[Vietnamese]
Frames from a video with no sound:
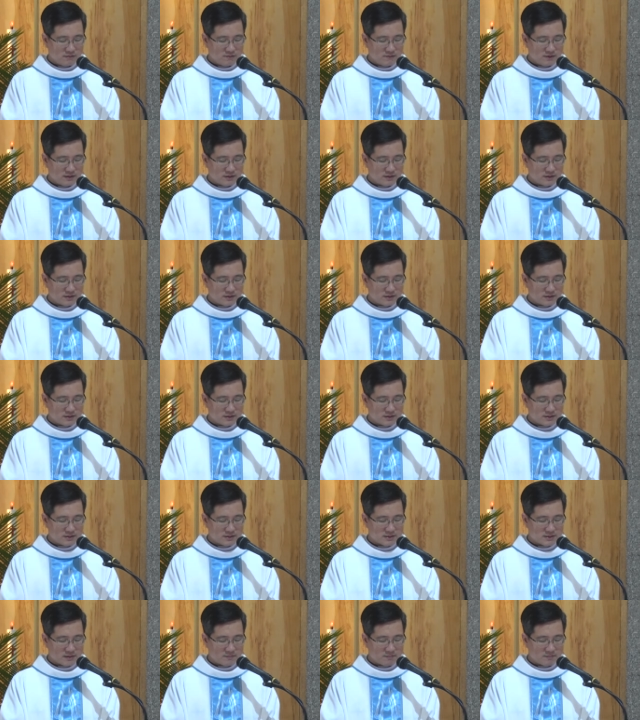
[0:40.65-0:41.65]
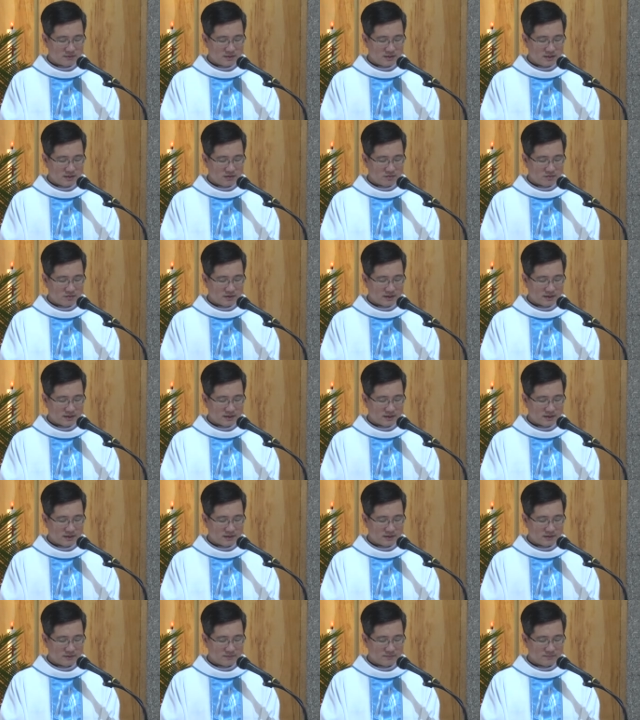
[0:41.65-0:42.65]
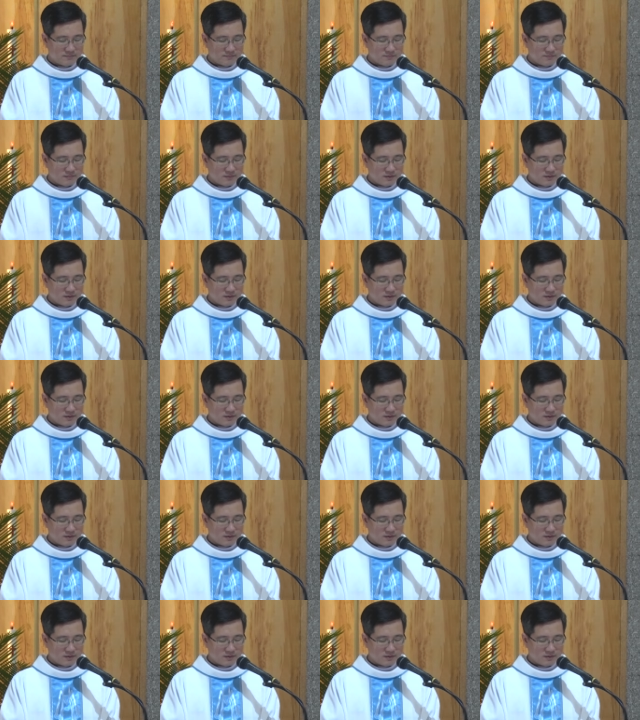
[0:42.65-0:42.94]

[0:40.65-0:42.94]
vì người sắp đi qua đó.